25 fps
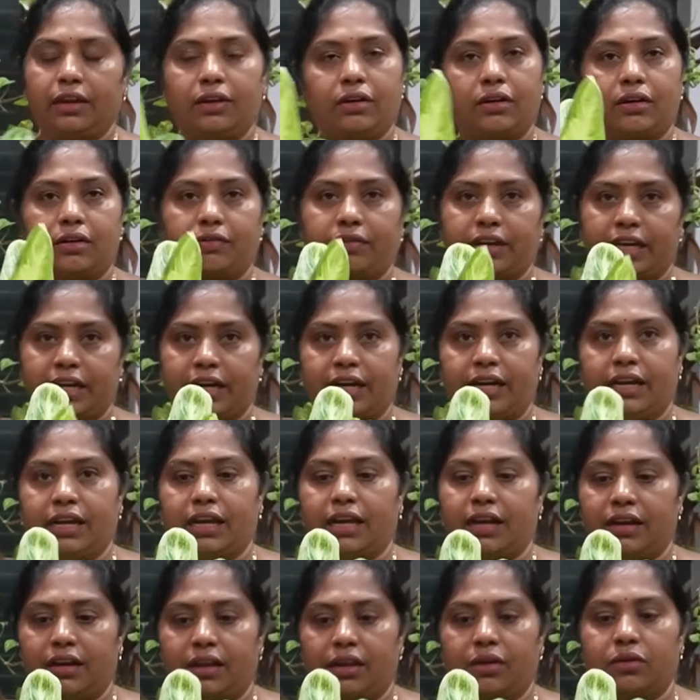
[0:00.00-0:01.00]
ఈ యొక్క వెరైటీ
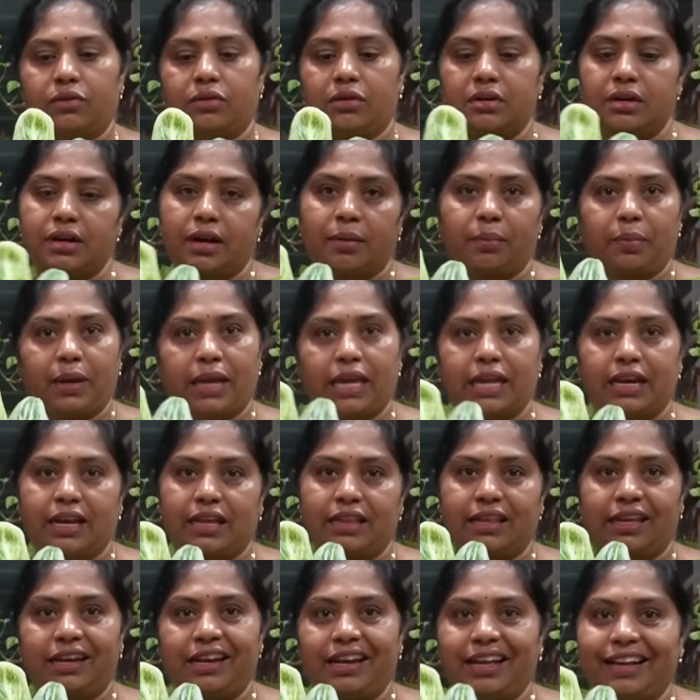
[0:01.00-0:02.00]
అని అనుకుంటున్న పేరు
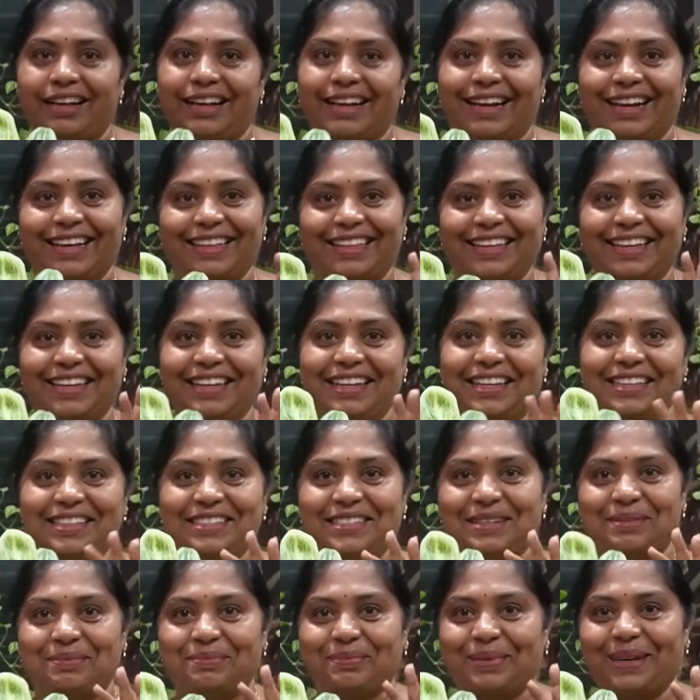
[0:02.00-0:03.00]
అదేనా కాదా అనేది
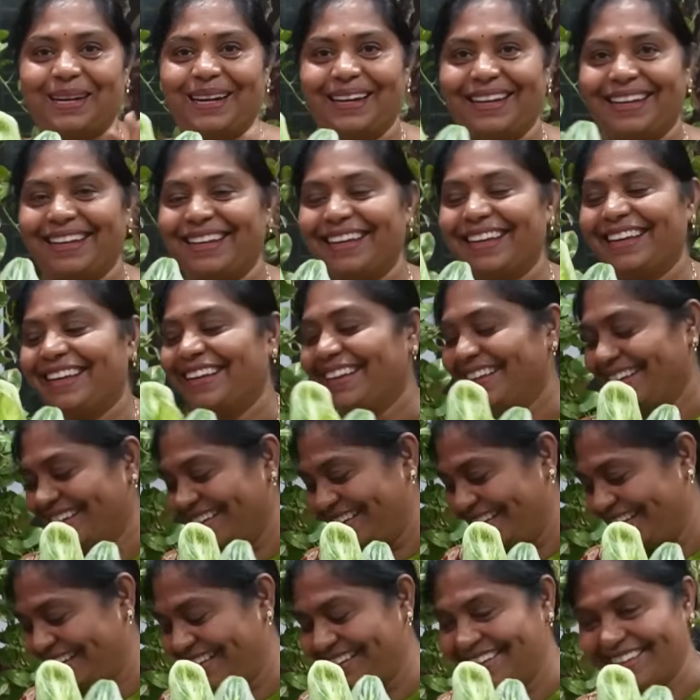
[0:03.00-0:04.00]
చెప్పండి
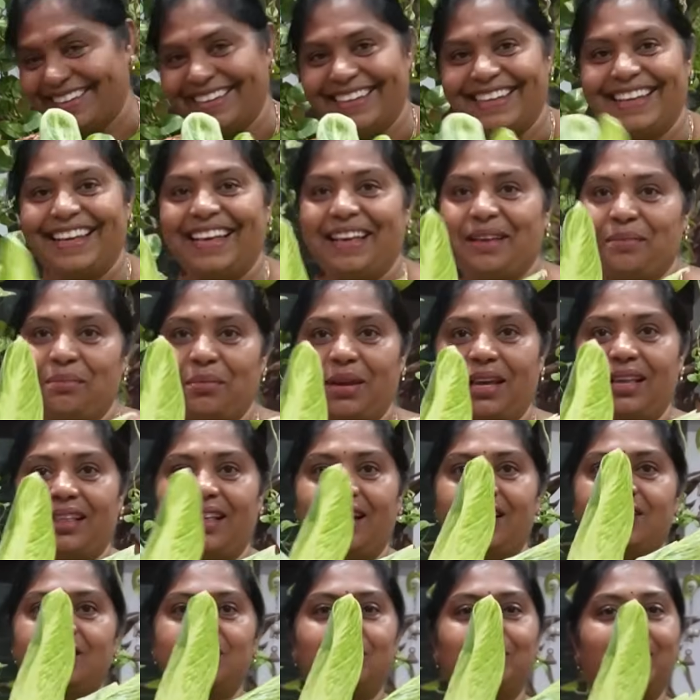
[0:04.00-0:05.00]
మీకు
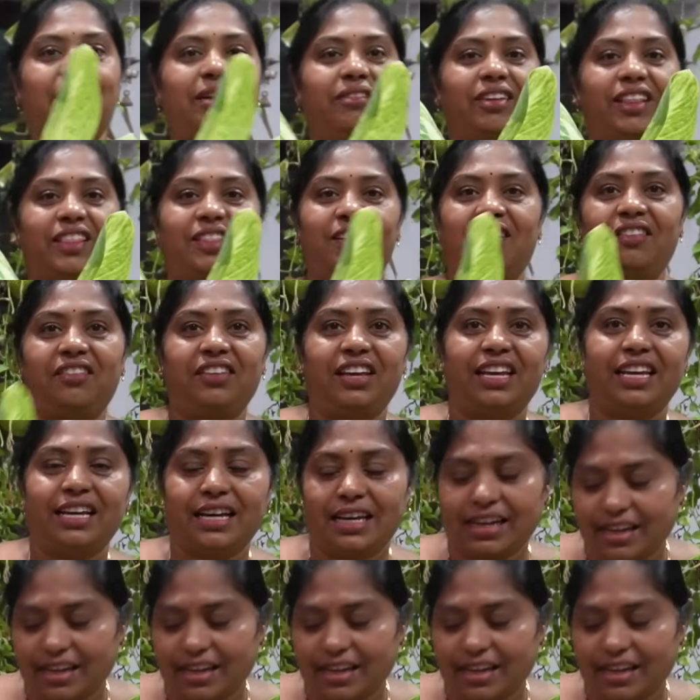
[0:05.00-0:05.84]
తెలుసు మనం ఇందులో వీక్